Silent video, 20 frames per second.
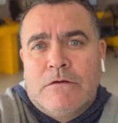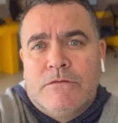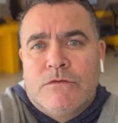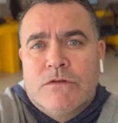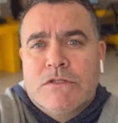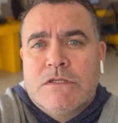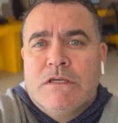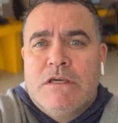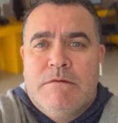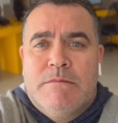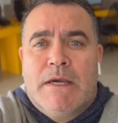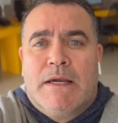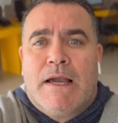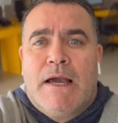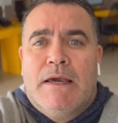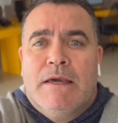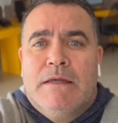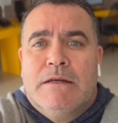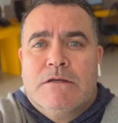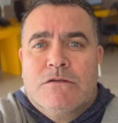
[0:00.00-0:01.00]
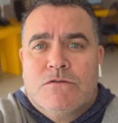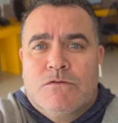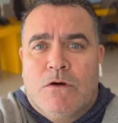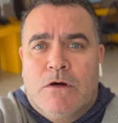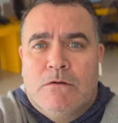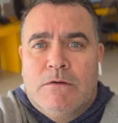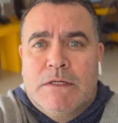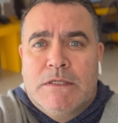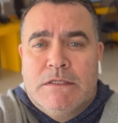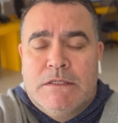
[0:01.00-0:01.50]
vou seguir minha carreira
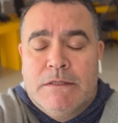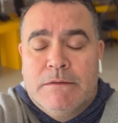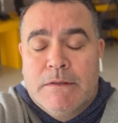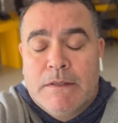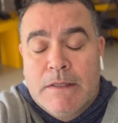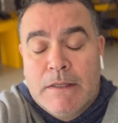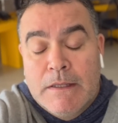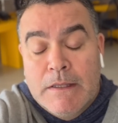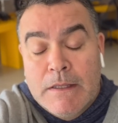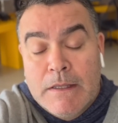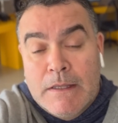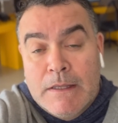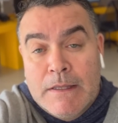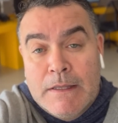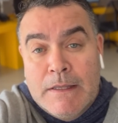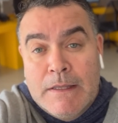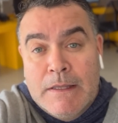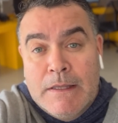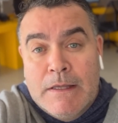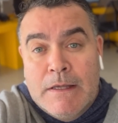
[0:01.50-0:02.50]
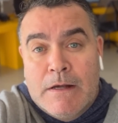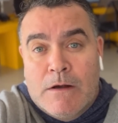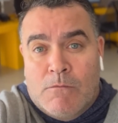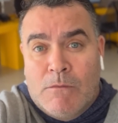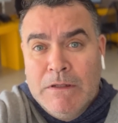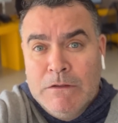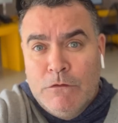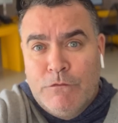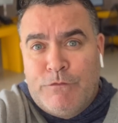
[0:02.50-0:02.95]
solo aqui. Quando